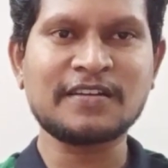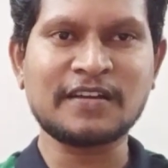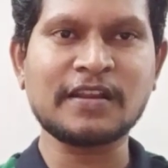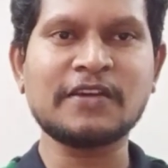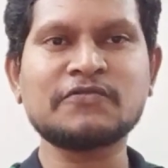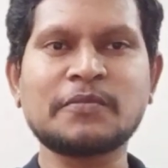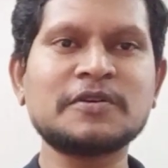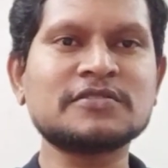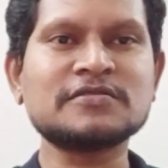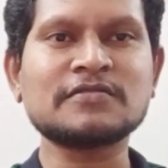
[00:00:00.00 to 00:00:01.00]
நிறைய
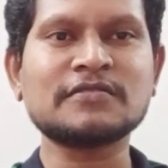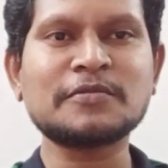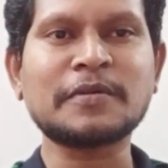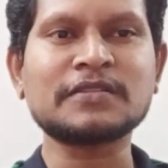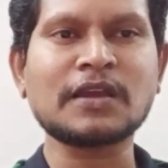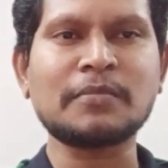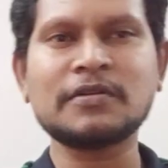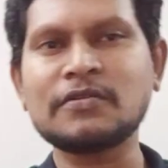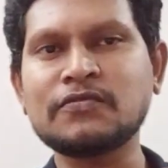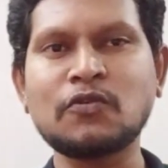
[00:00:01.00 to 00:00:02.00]
இன்ஃபர்மேஷன்ஸ் வந்து பார்த்திங்க
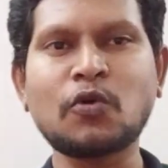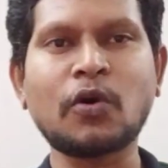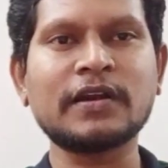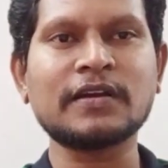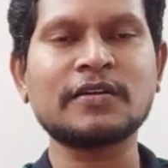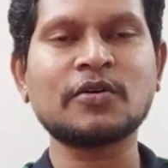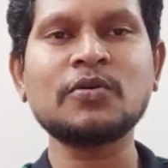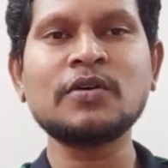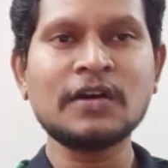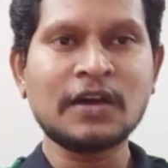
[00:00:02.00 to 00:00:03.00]
அப்படின்னா ஃப்ளோ ஆகிட்டே இருக்கும்